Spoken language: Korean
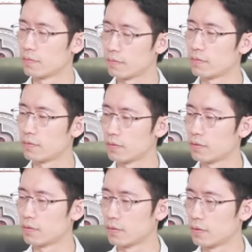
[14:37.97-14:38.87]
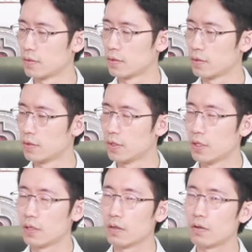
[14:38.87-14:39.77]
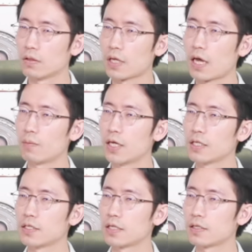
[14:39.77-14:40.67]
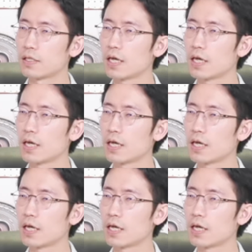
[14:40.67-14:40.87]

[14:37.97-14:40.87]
이더리움에 이게 빠졌잖아요. 다만 이제